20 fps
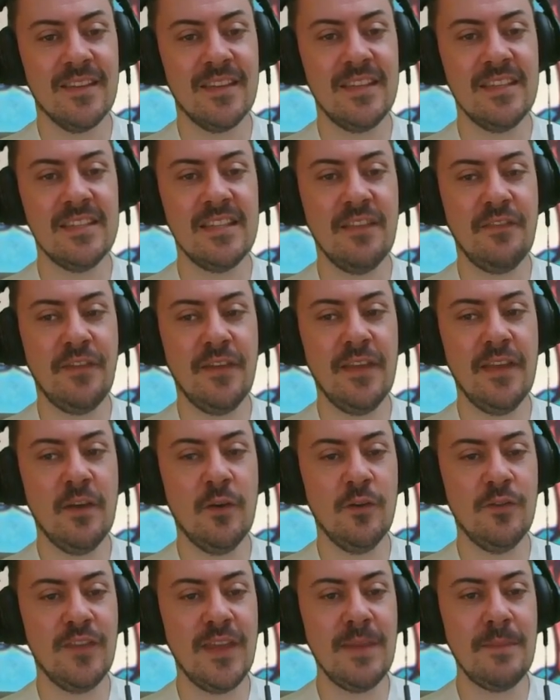qui s'est fait
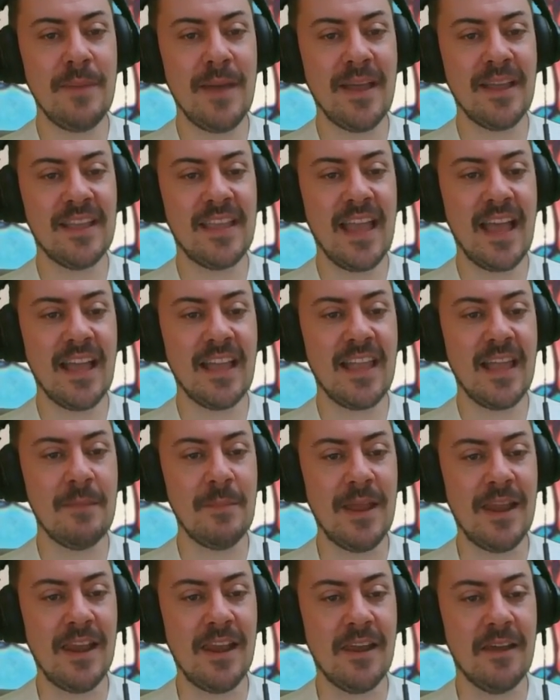enlever par
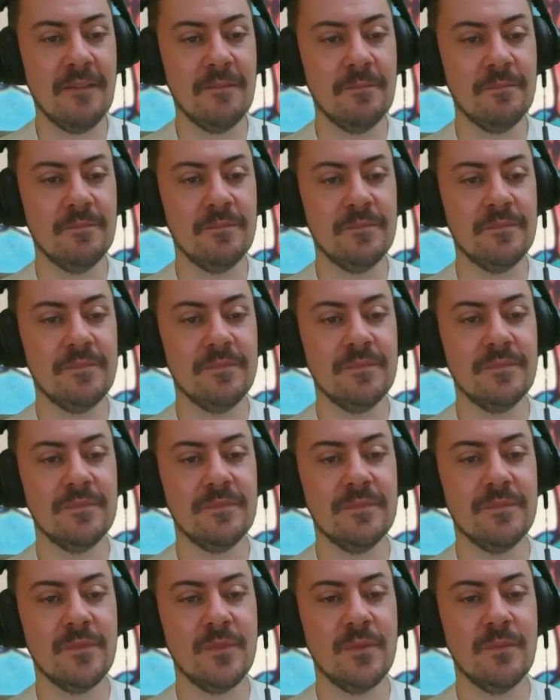Gargamel.
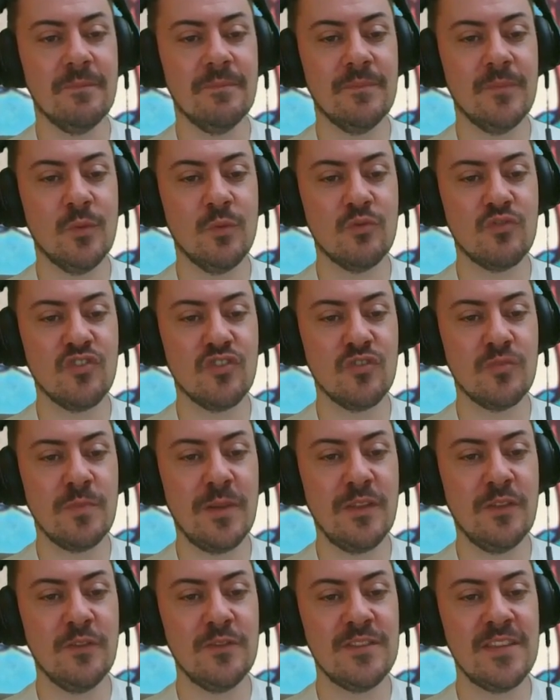On change
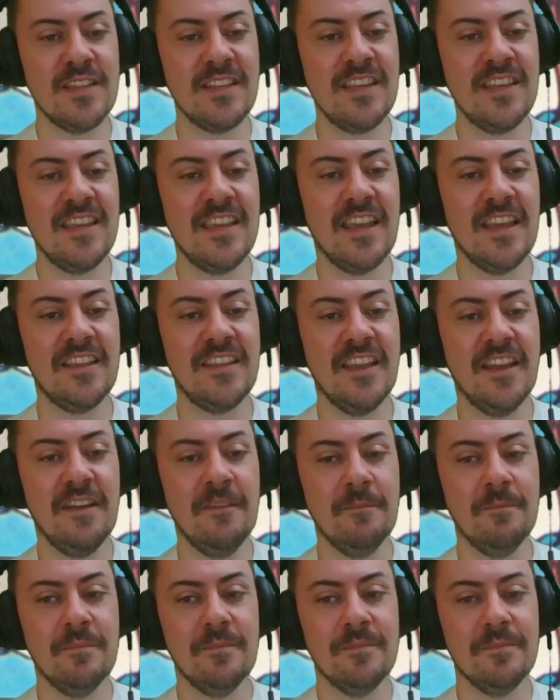pas une recette qui gagne.
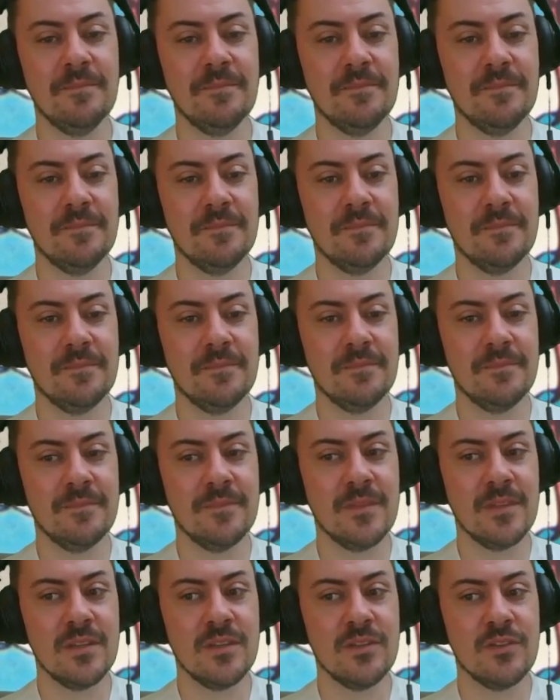Hein.
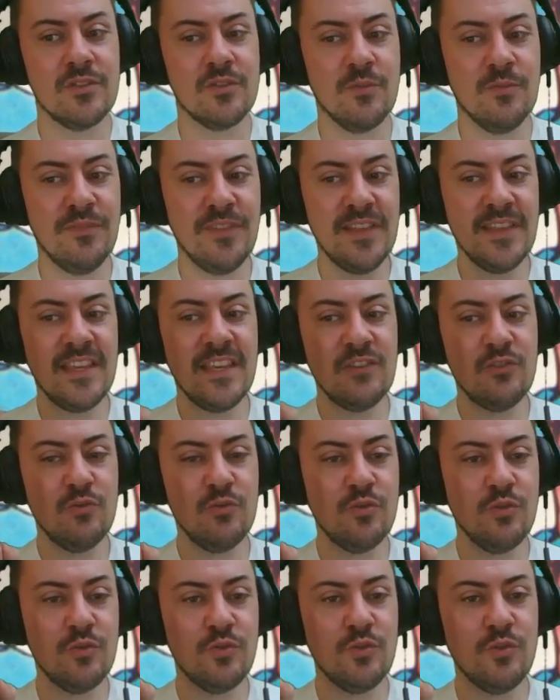Schtroumpfette qui est
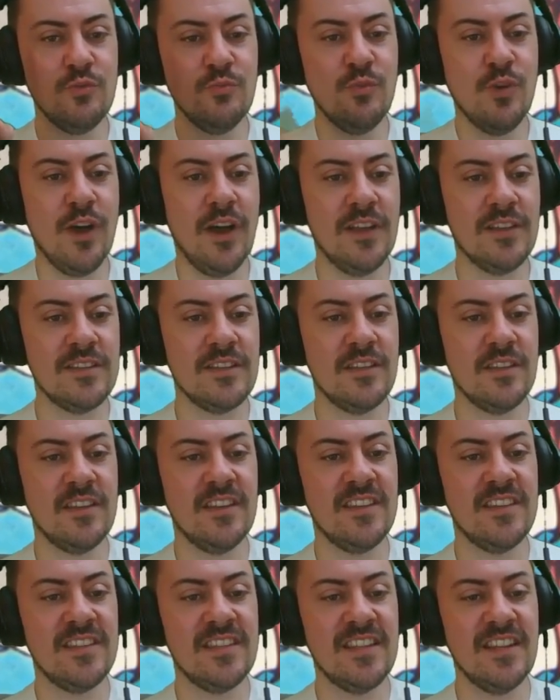juste au-dessus de moi, hein,
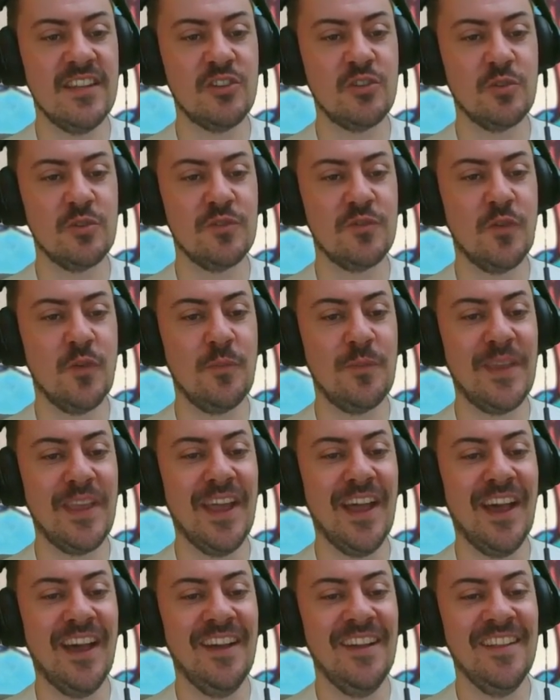si, si les choses vont
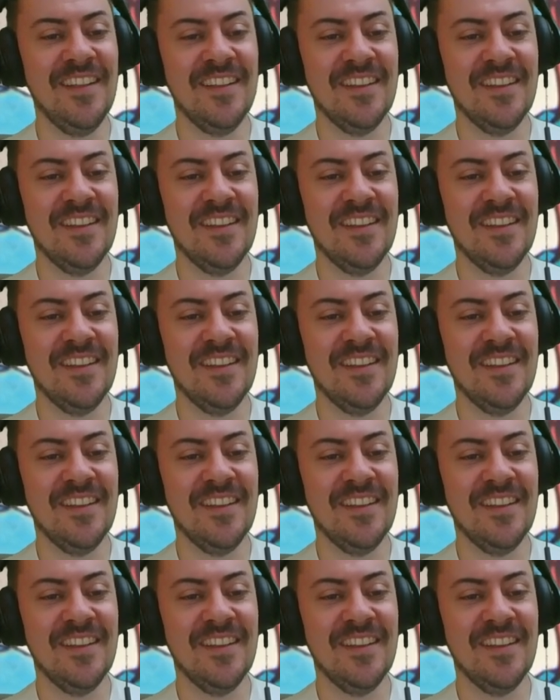bien.